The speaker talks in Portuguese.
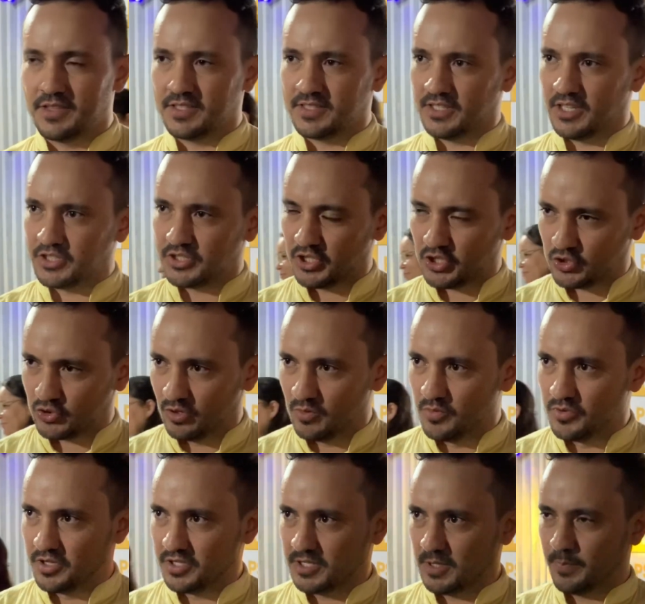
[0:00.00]
ser gestor
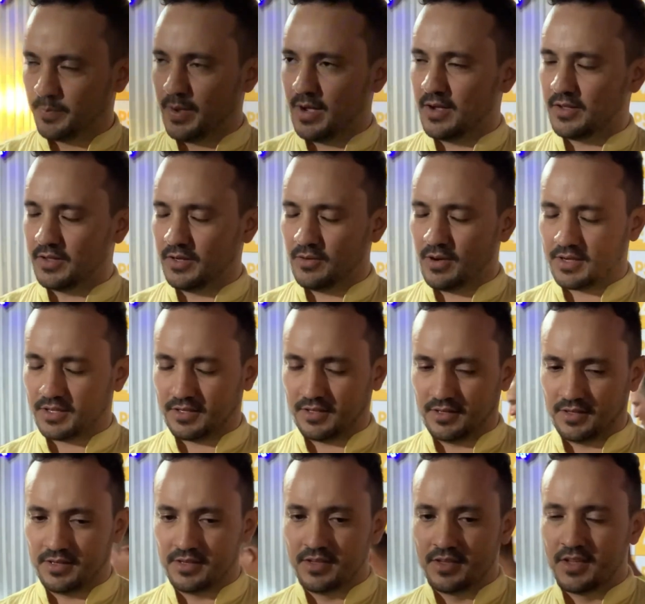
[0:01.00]
municipal
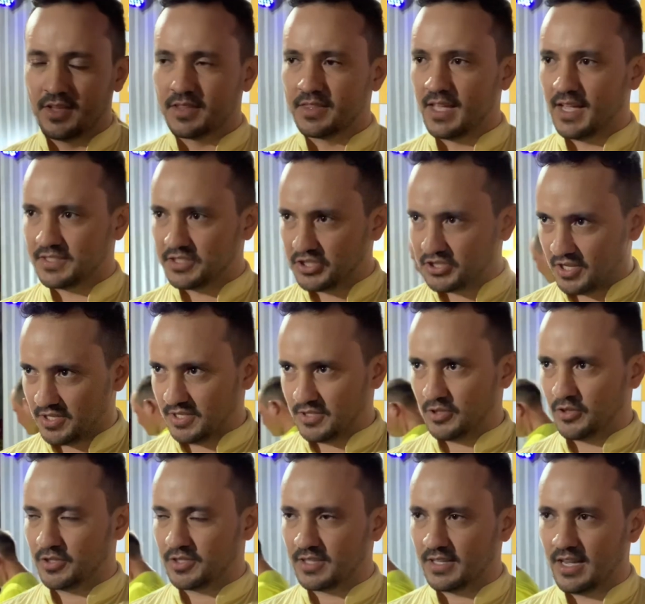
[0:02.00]
aqui, da assistência
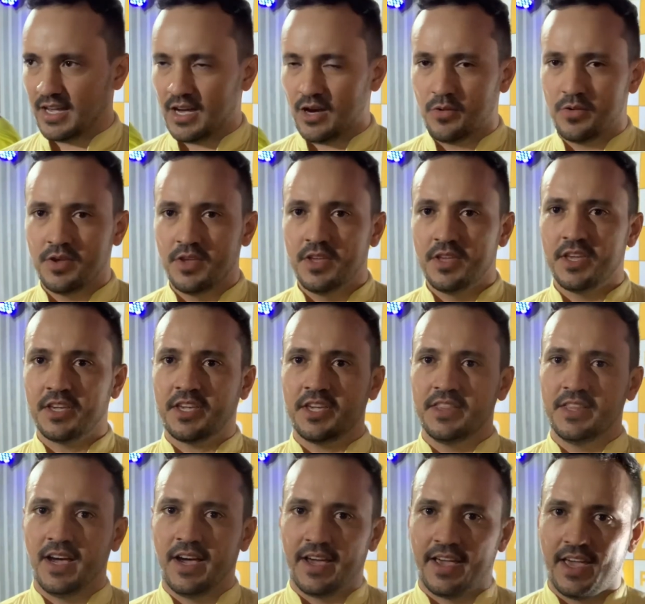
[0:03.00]
social, e que
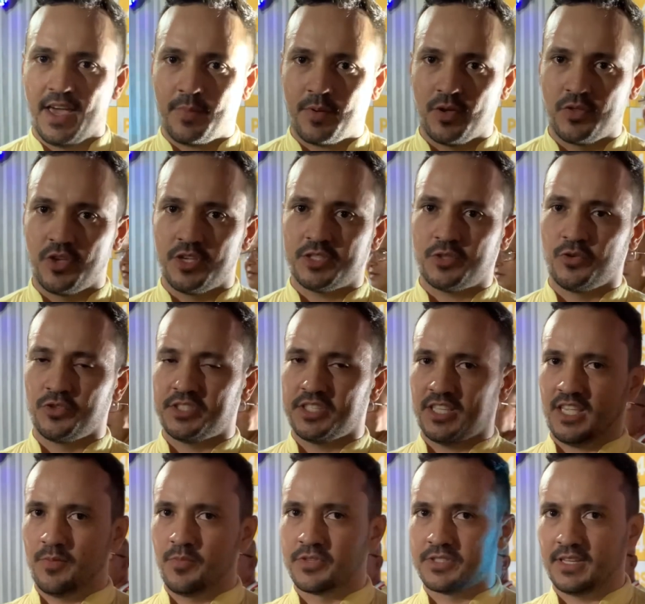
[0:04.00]
na época nós
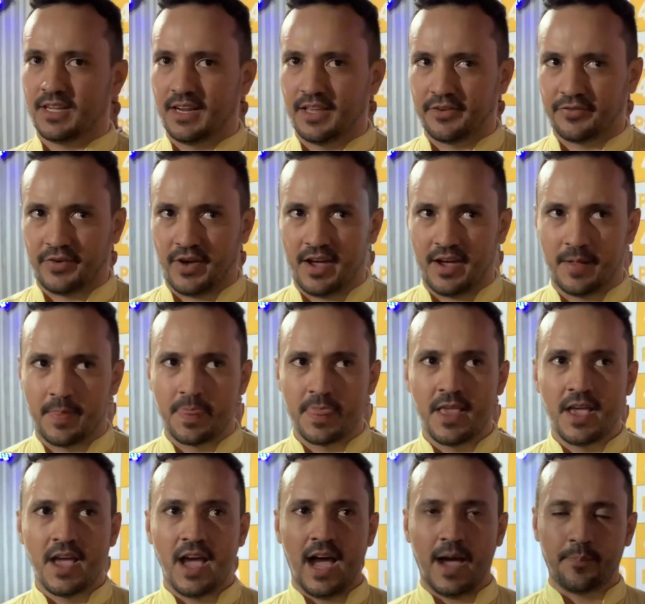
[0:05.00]
conseguimos elevar
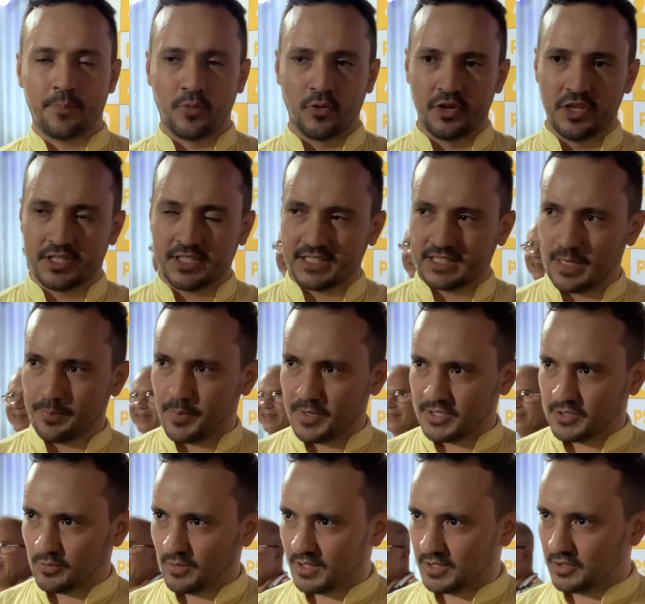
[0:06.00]
a política da
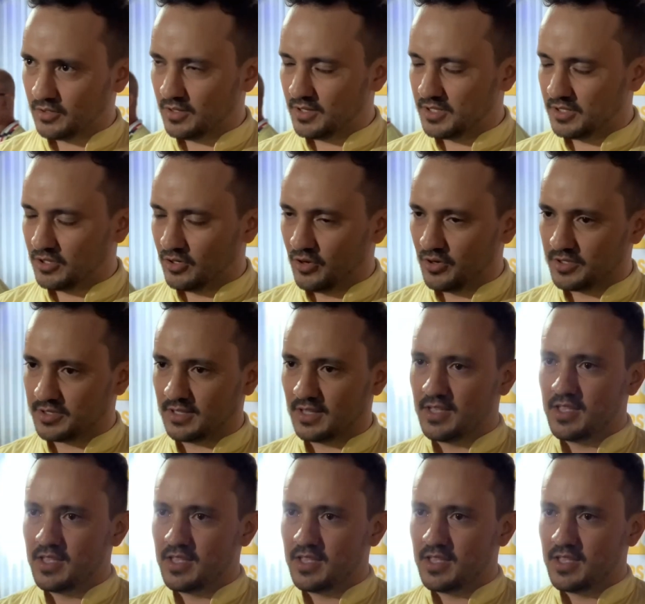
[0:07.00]
pessoa idosa